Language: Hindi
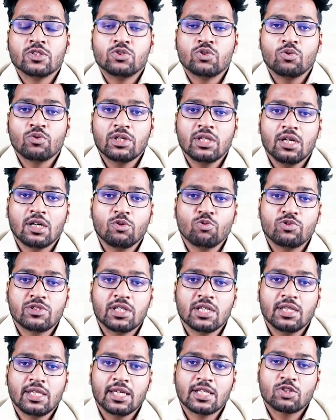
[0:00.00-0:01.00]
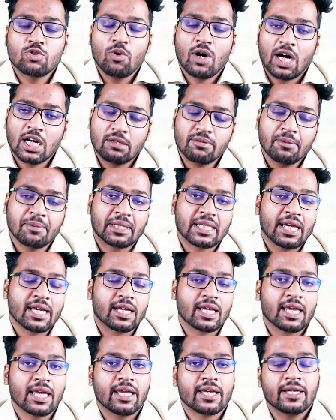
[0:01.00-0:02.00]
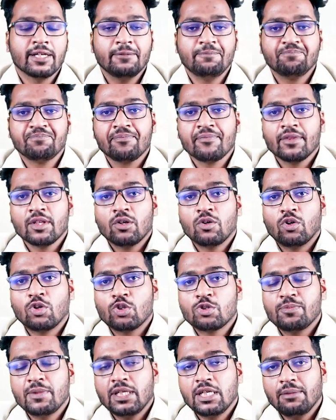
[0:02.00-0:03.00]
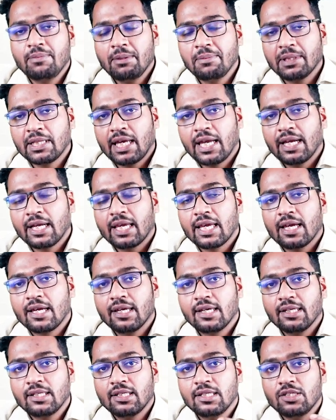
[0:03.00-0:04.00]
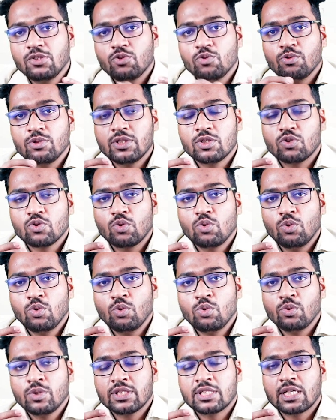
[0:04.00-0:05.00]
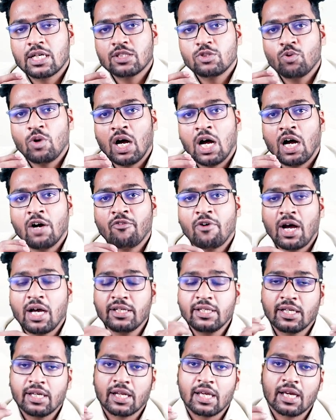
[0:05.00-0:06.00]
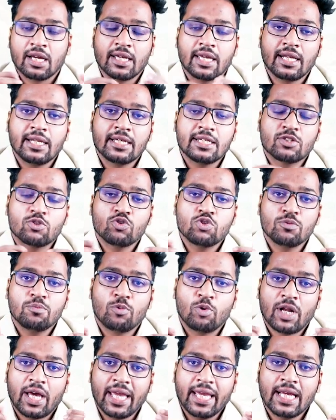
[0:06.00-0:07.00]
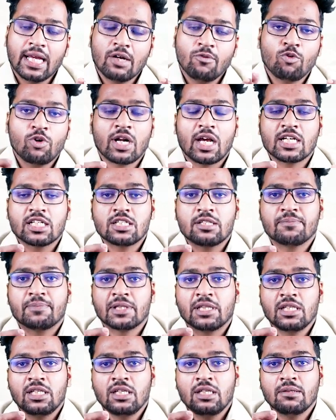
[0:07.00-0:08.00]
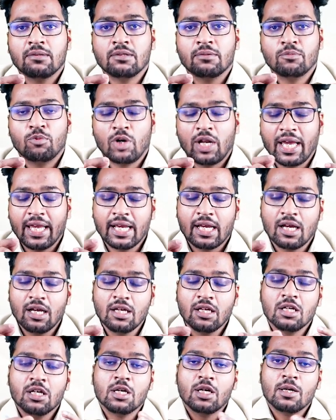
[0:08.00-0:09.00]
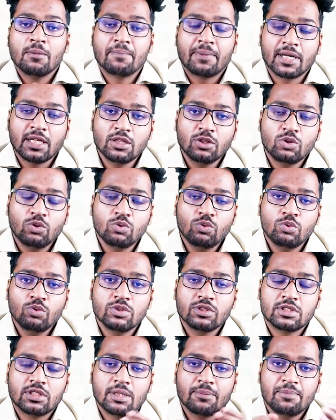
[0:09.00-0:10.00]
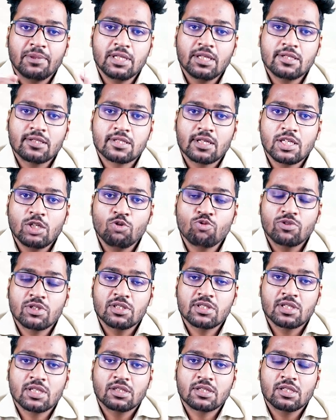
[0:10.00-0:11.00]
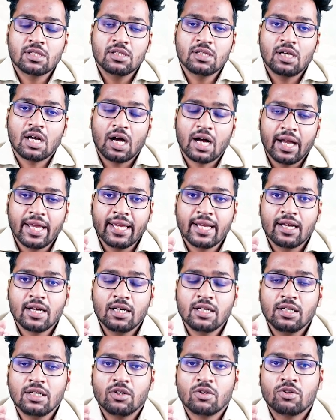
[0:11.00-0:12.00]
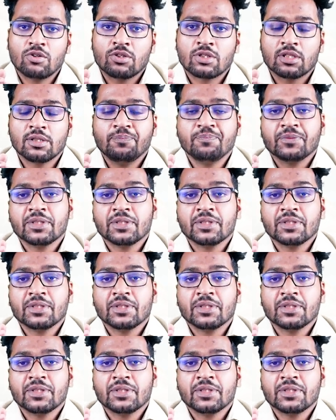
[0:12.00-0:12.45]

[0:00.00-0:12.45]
जो कि अनुच्छेद 108 में बताया गया है और उसमें यह भी बताया गया है कि जो इसको इसका जो आह्वान करेगा यानी कि इसको जो बुलाएगा वो राष्ट्रपति बुलाएगा परंतु जब ये संयुक्त सत्र आएगा और